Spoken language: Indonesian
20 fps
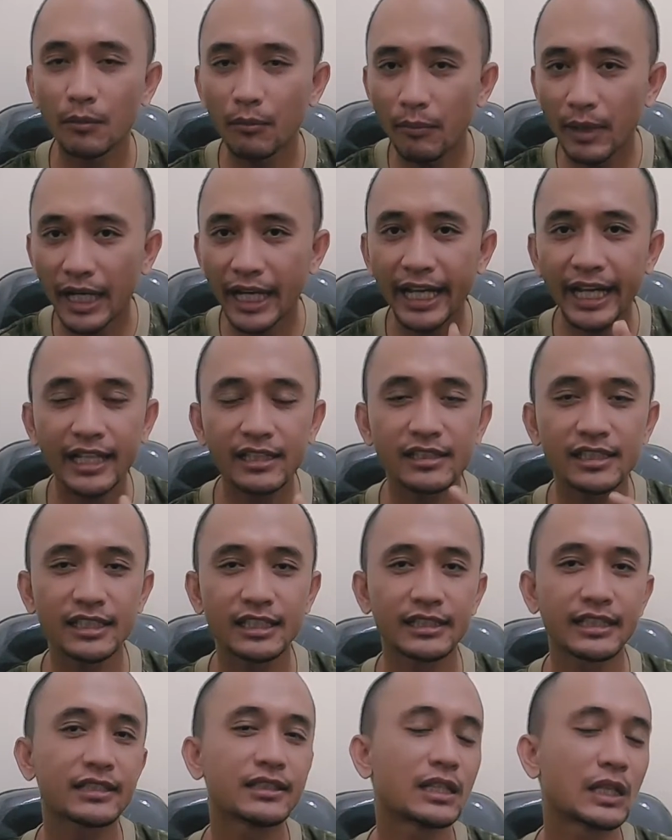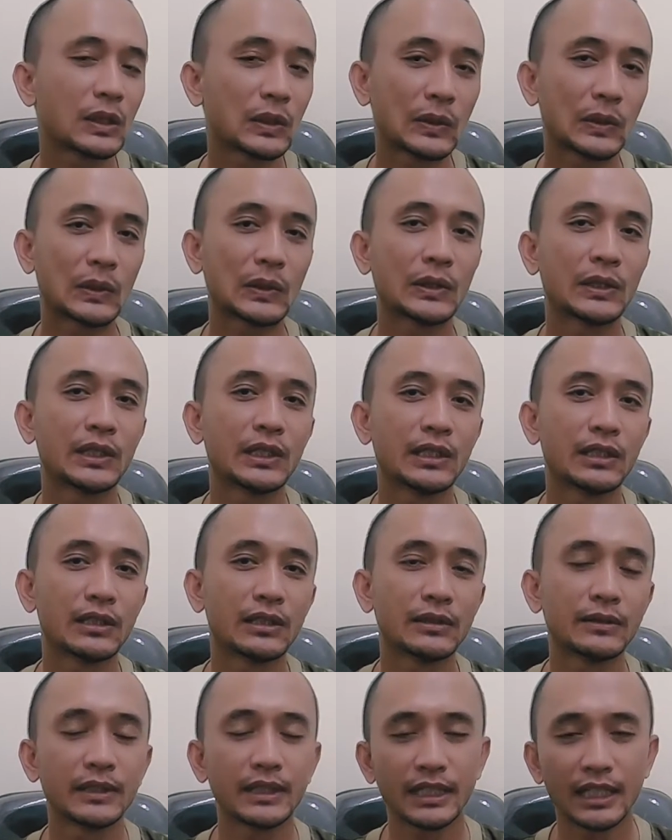pakai hand sanitizer dulu
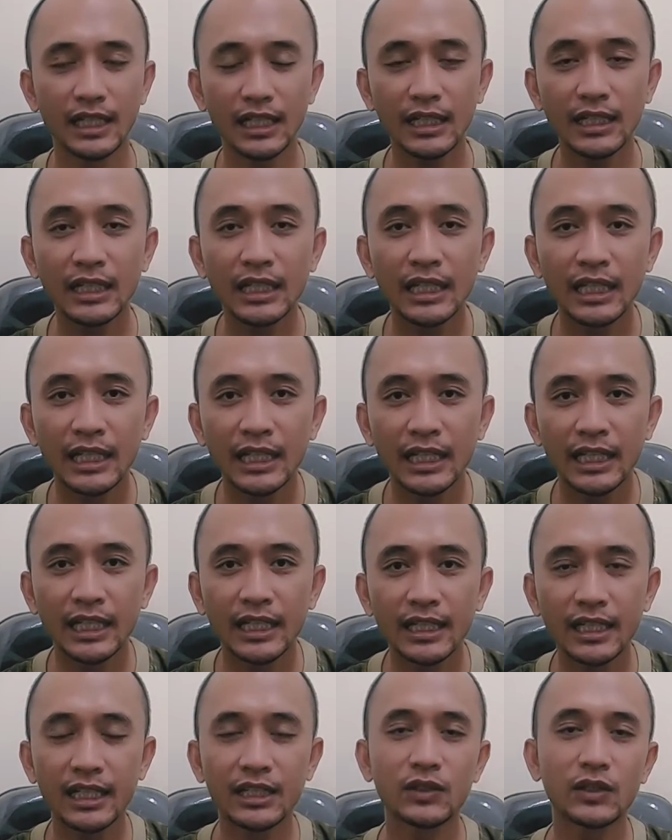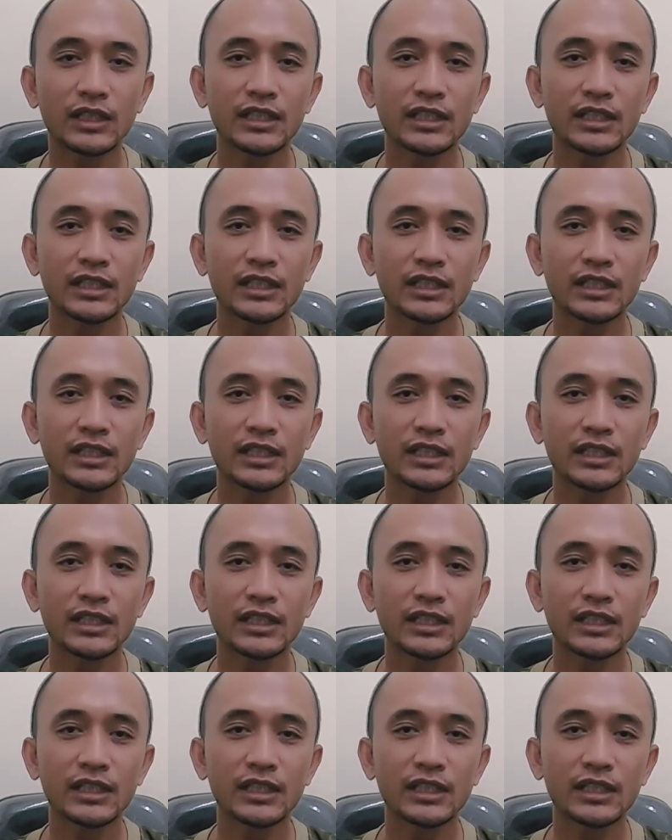ya ya itu